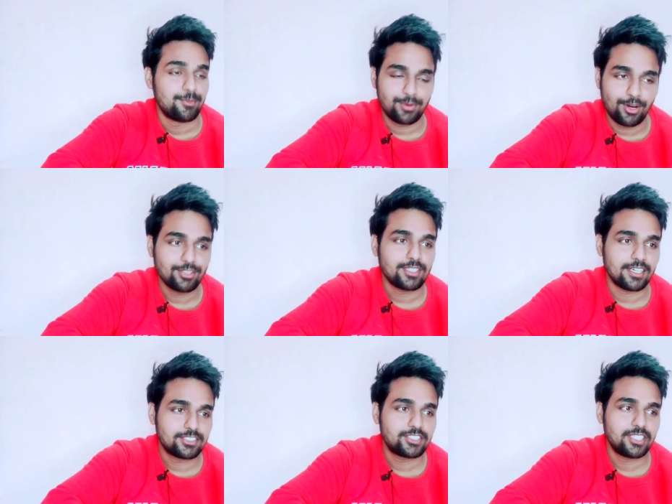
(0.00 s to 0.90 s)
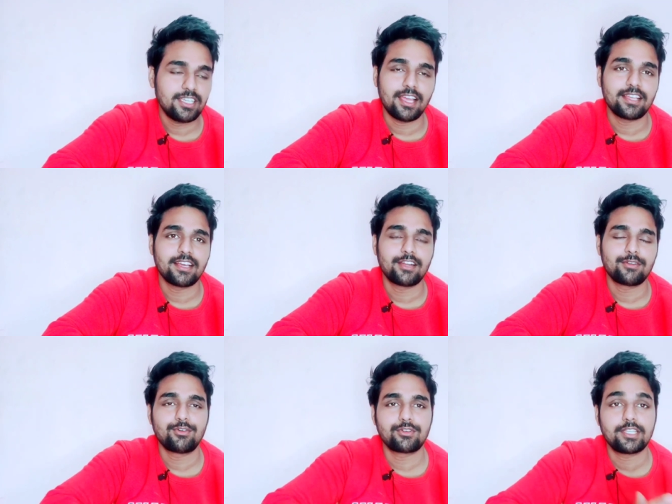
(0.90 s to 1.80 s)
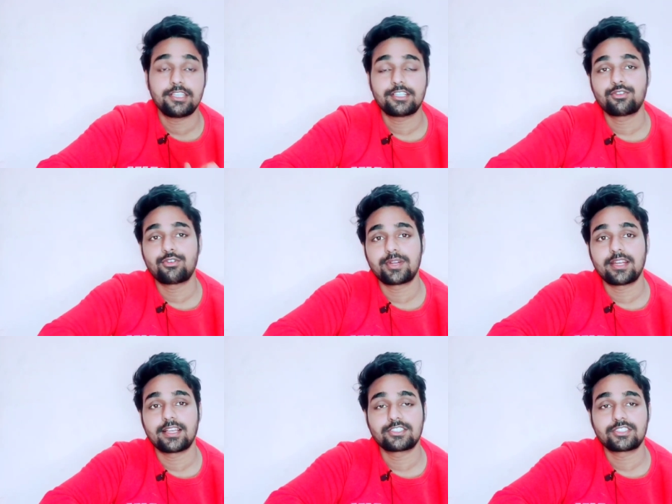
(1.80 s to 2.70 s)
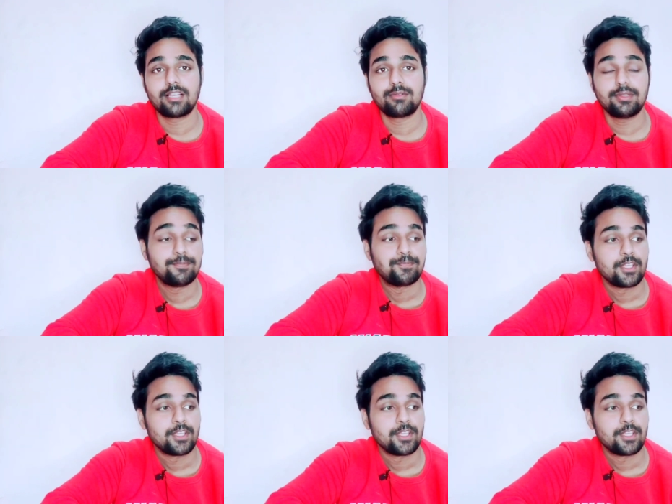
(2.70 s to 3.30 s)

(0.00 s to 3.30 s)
बहुत अच्छे हैं यार वो उनकी टिकटॉक बनाने का स्टाइल भी